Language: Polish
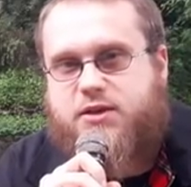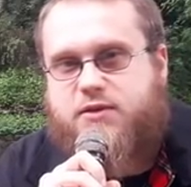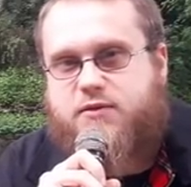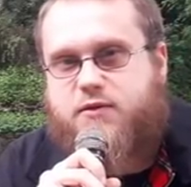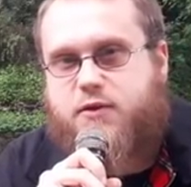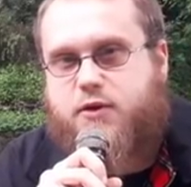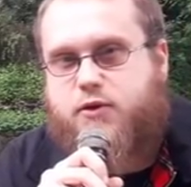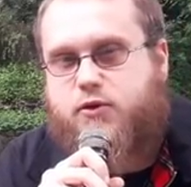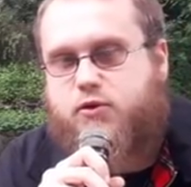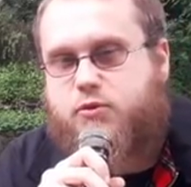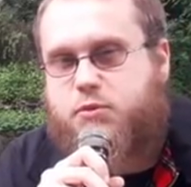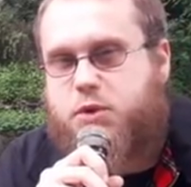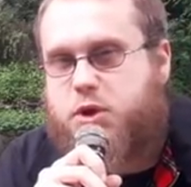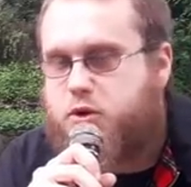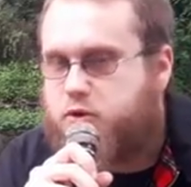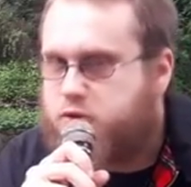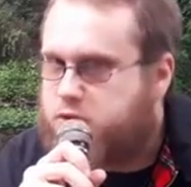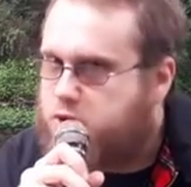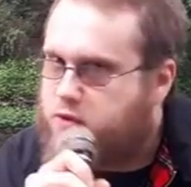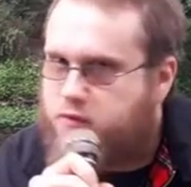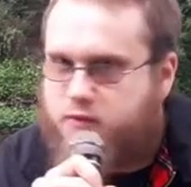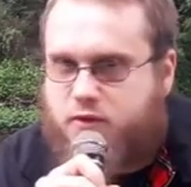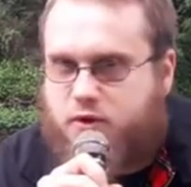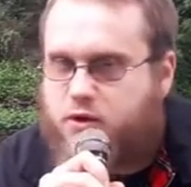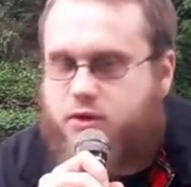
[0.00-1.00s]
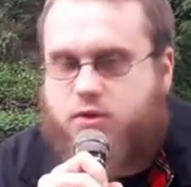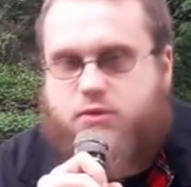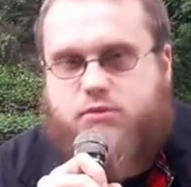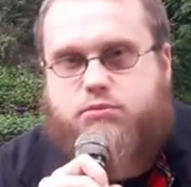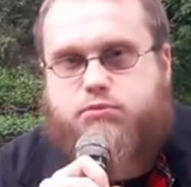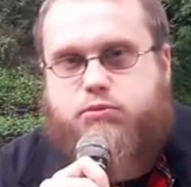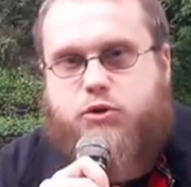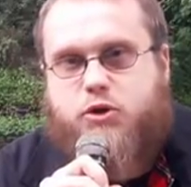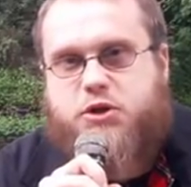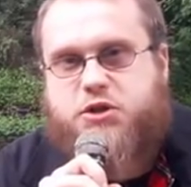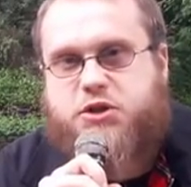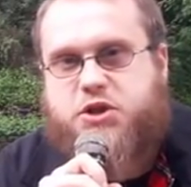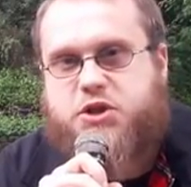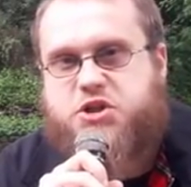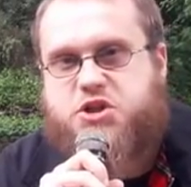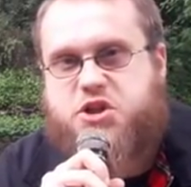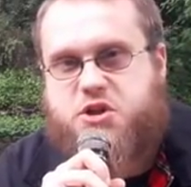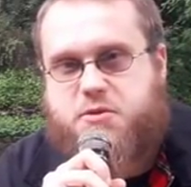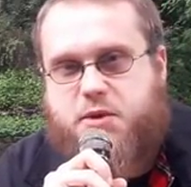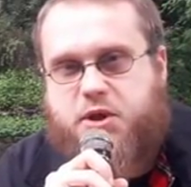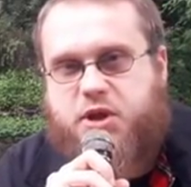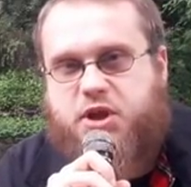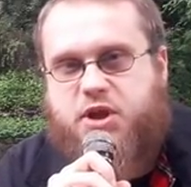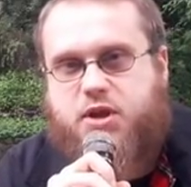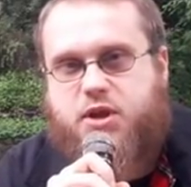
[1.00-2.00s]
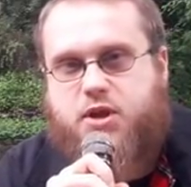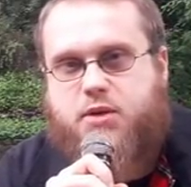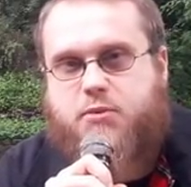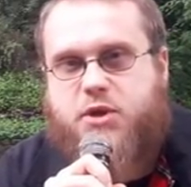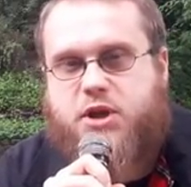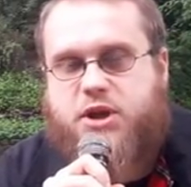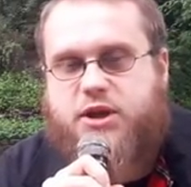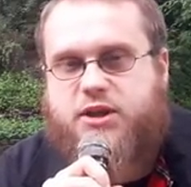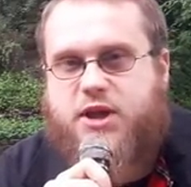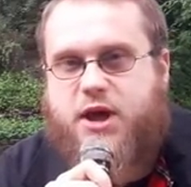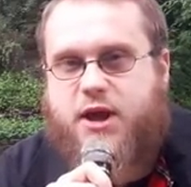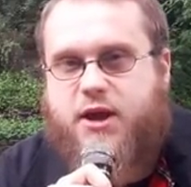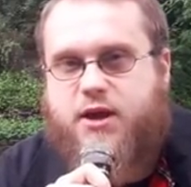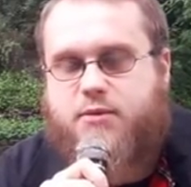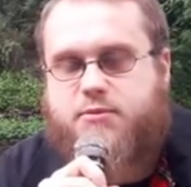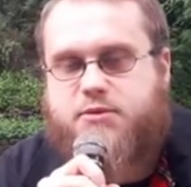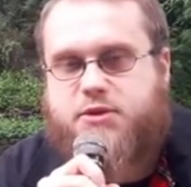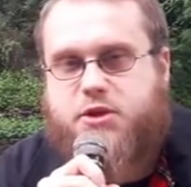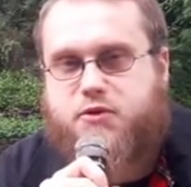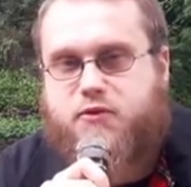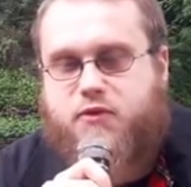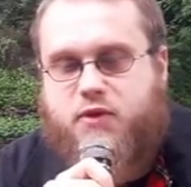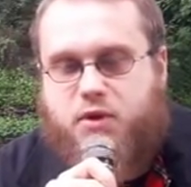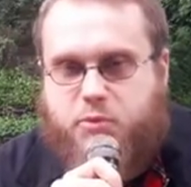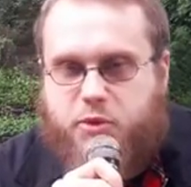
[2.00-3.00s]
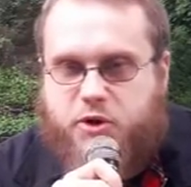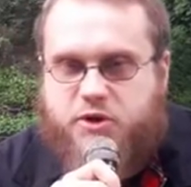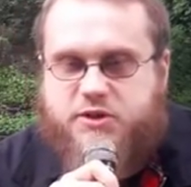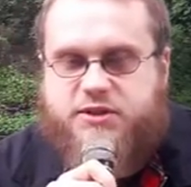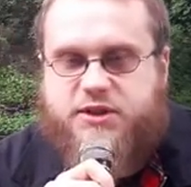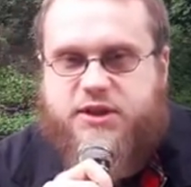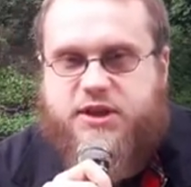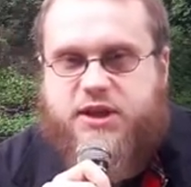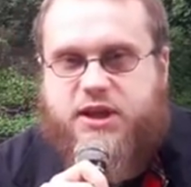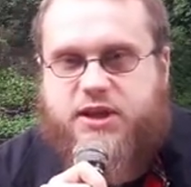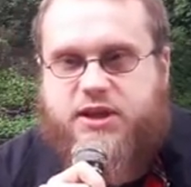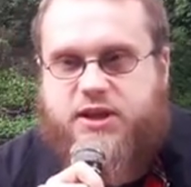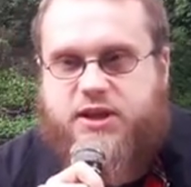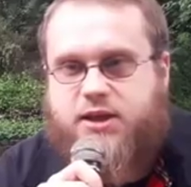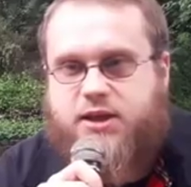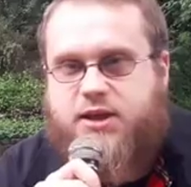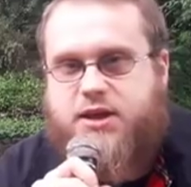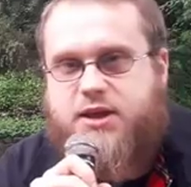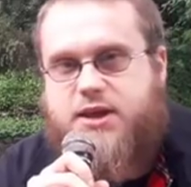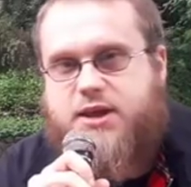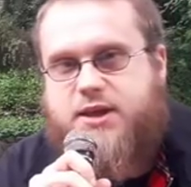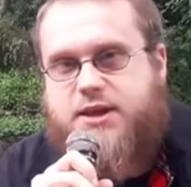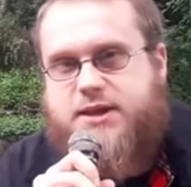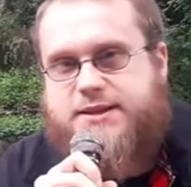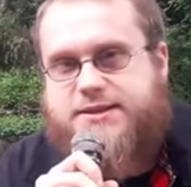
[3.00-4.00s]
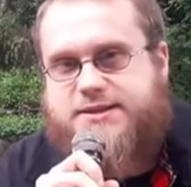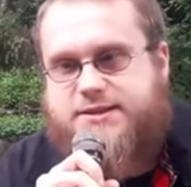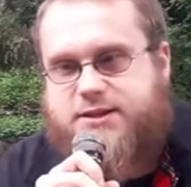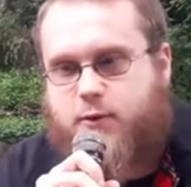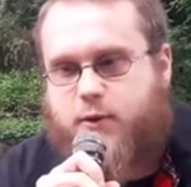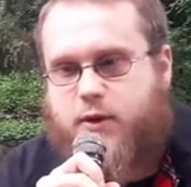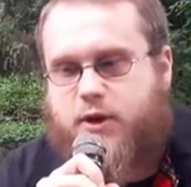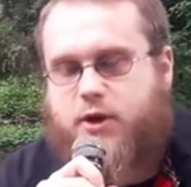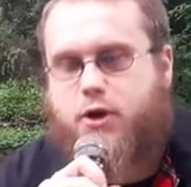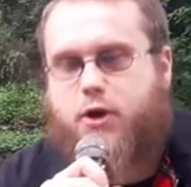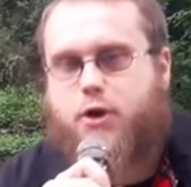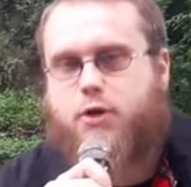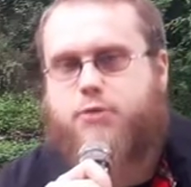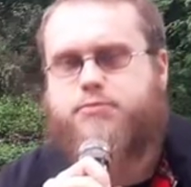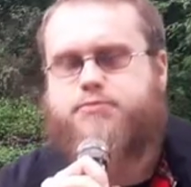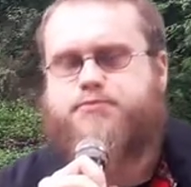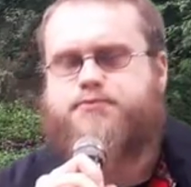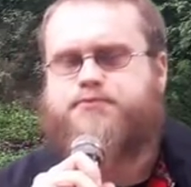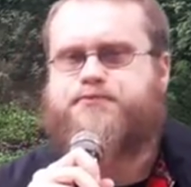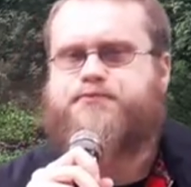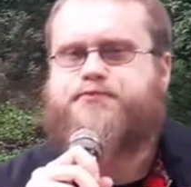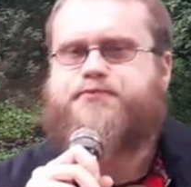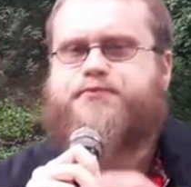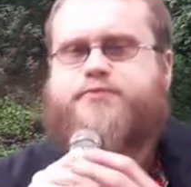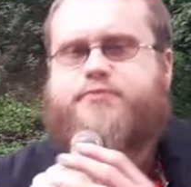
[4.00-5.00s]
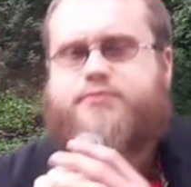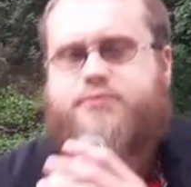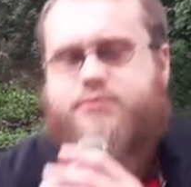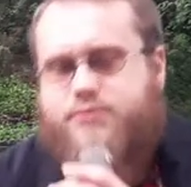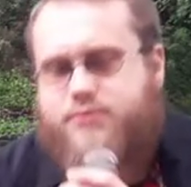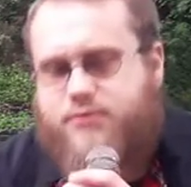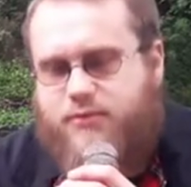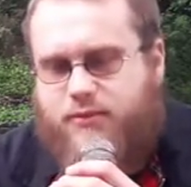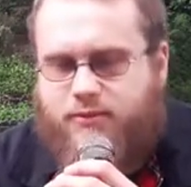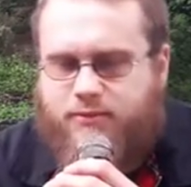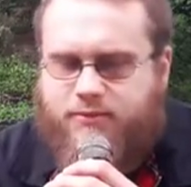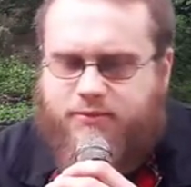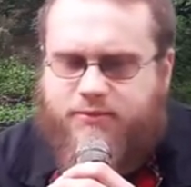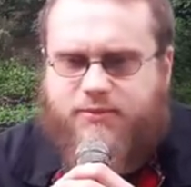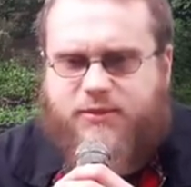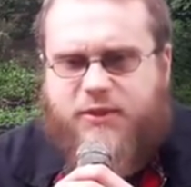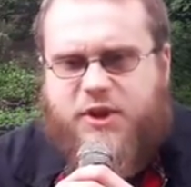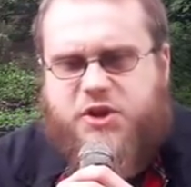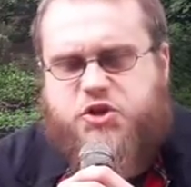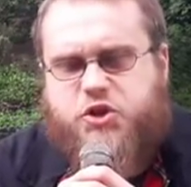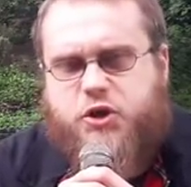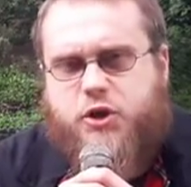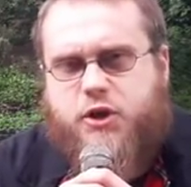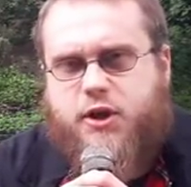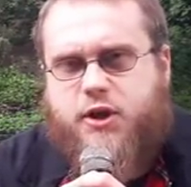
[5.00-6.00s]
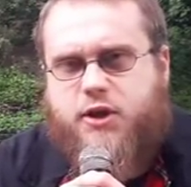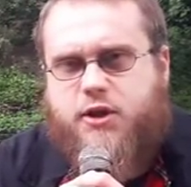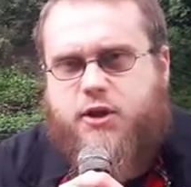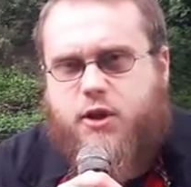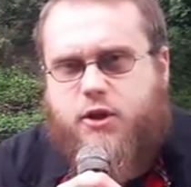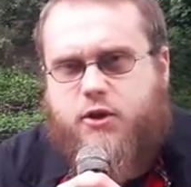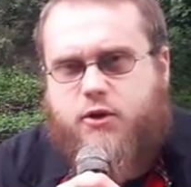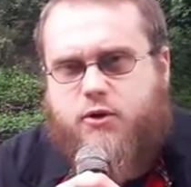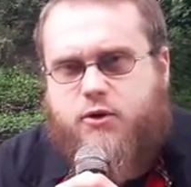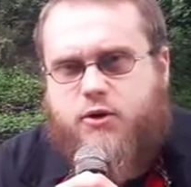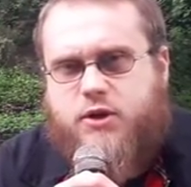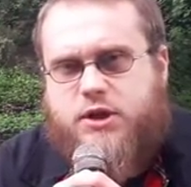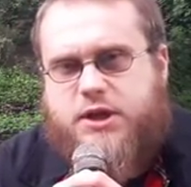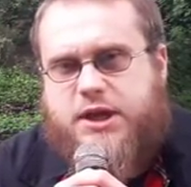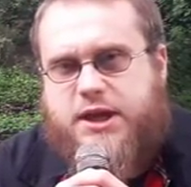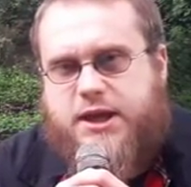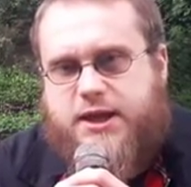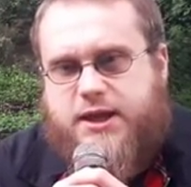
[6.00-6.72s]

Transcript: w rozumieniu zarówno politycznym, jak i militarnym, zarówno Polski, i całego mm, naszego regionu.